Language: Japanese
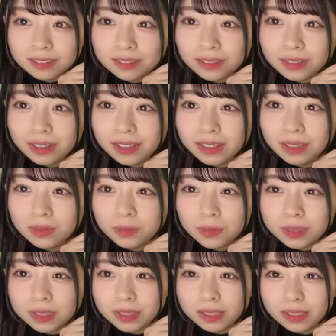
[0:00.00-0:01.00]
俺以外
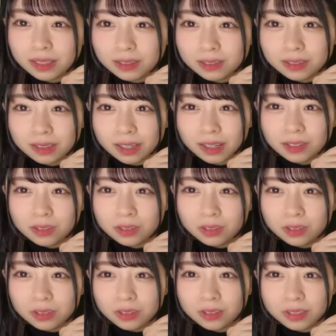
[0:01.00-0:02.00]
見せんなよってあの
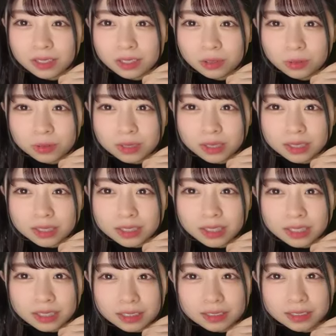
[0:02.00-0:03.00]
特技独占した
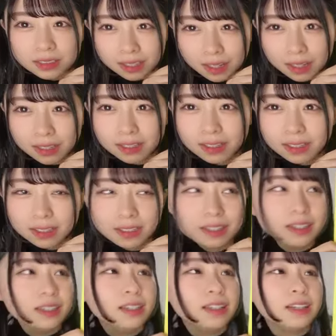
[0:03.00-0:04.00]
いんですか
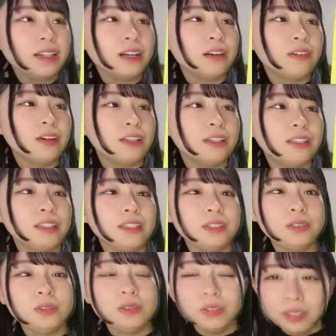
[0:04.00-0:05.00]
変わった
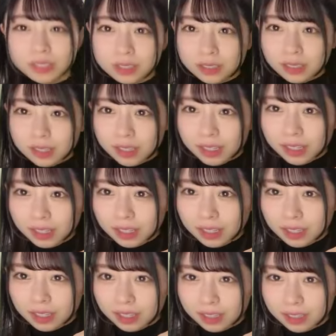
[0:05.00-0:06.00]
人です
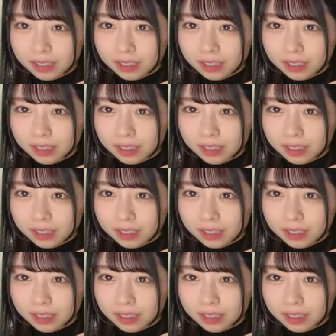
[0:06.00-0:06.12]
ね